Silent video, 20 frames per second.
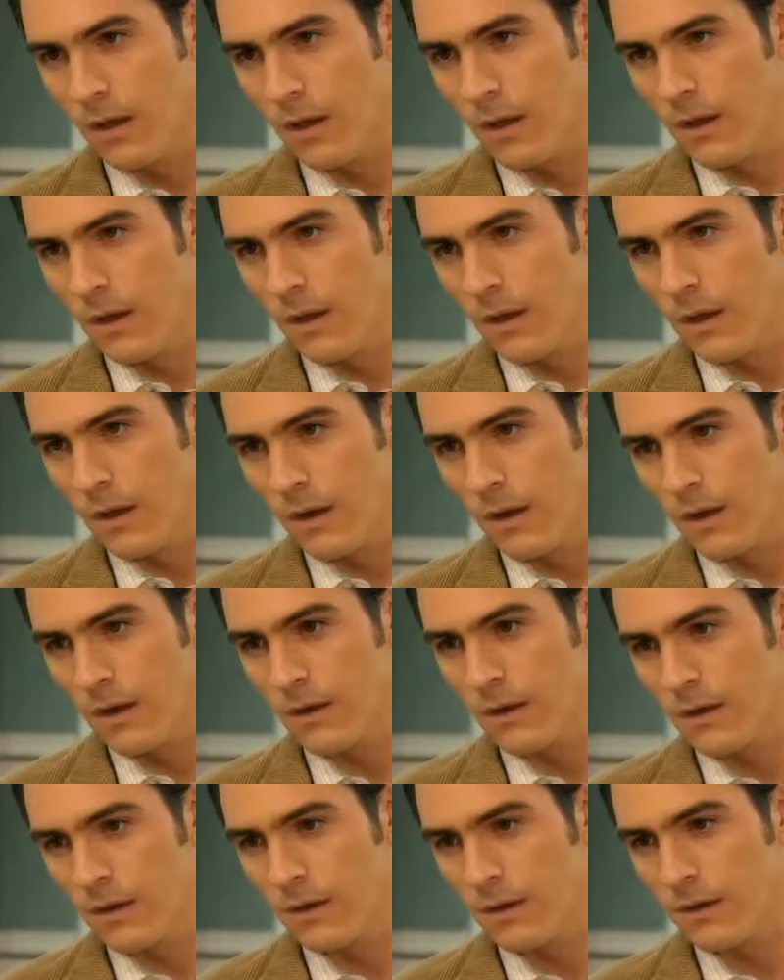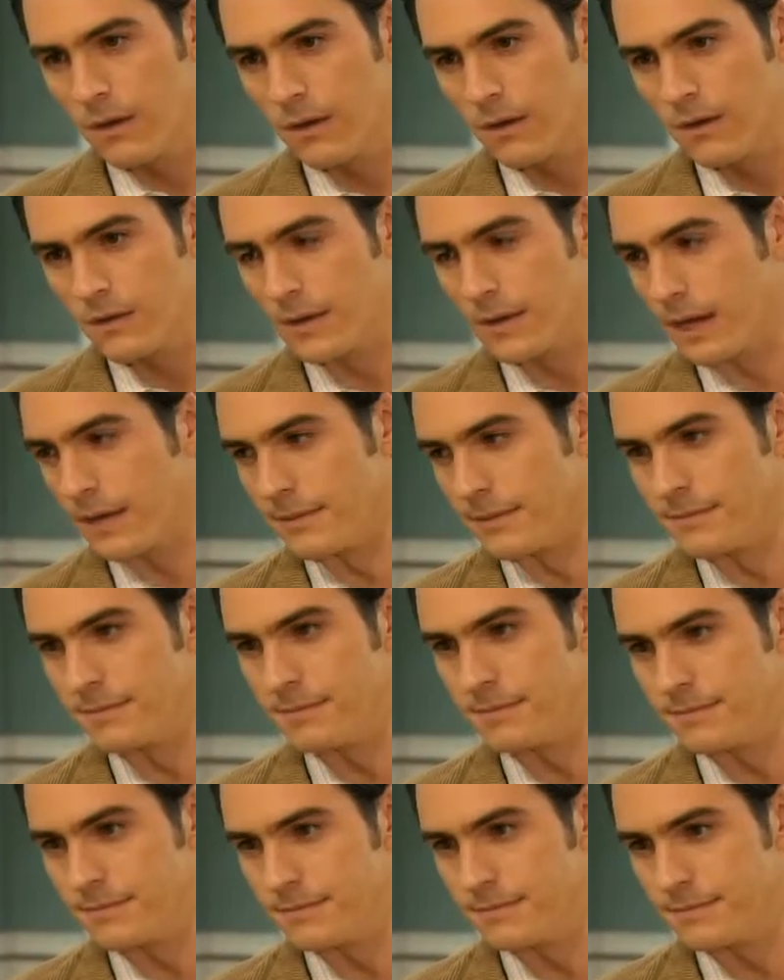querías. Sí,
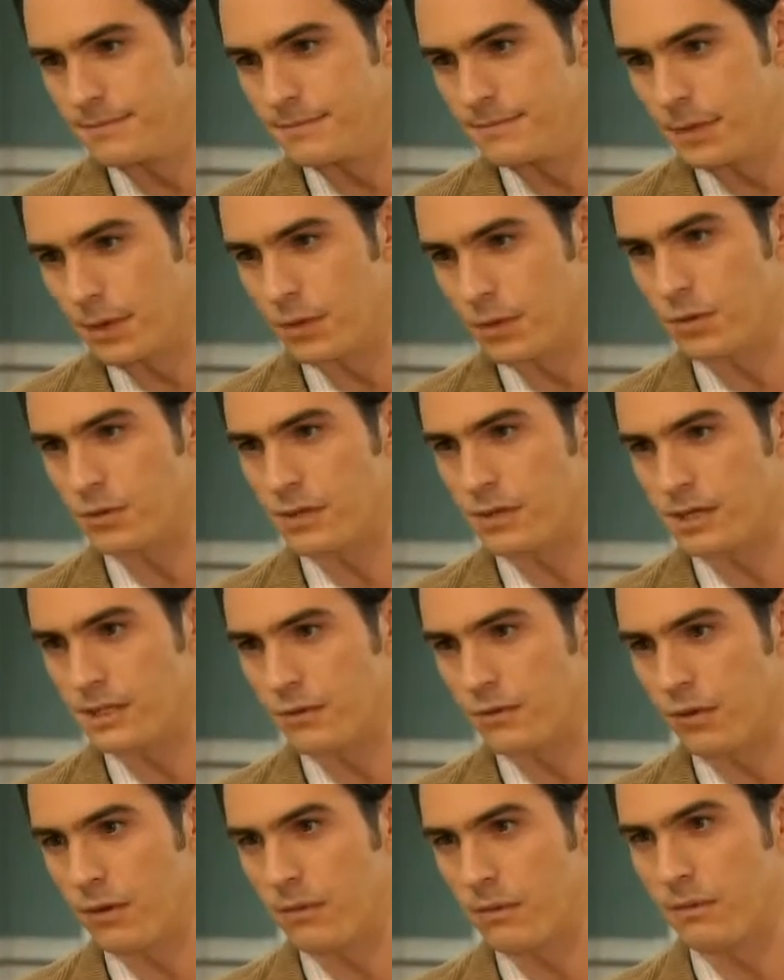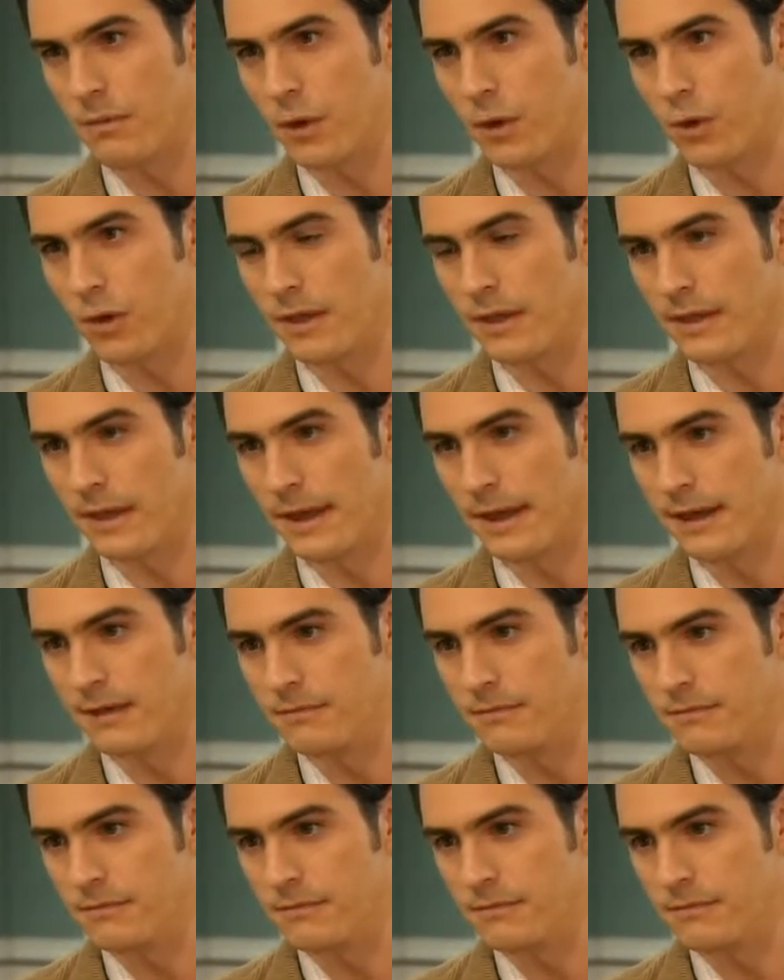pero no sé si fue mi mejor idea.